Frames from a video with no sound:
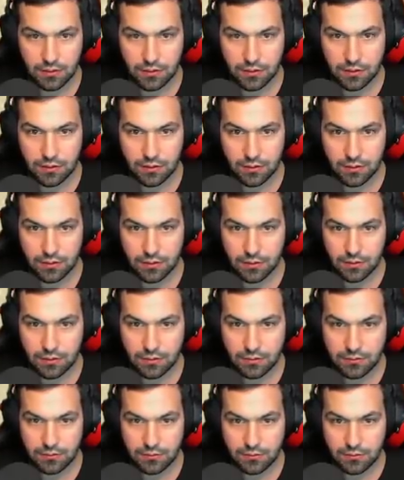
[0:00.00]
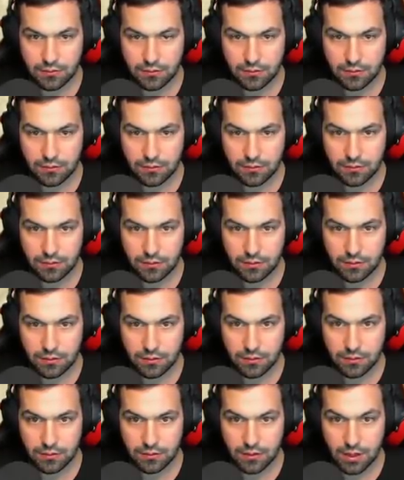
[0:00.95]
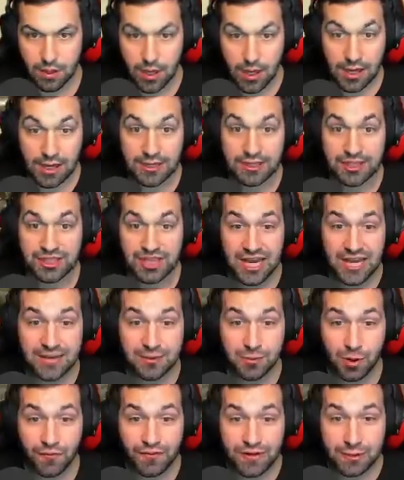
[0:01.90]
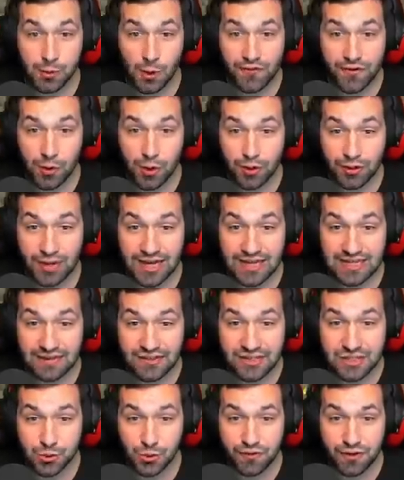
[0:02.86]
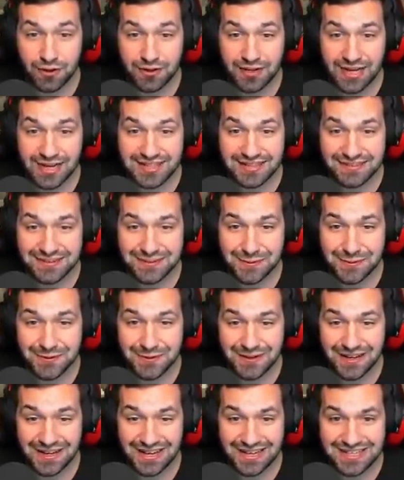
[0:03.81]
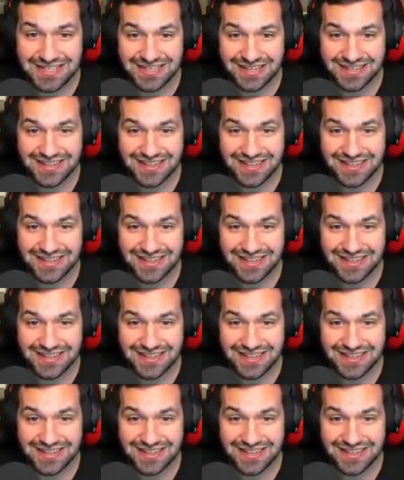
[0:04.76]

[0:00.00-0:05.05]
Boże, nie, on pewnie żadnej zbroi Ej, nie ma. głowy, głowę, głowę lokaja, dawać głowę lokaja, dawać głowę lokaja, ja chcę,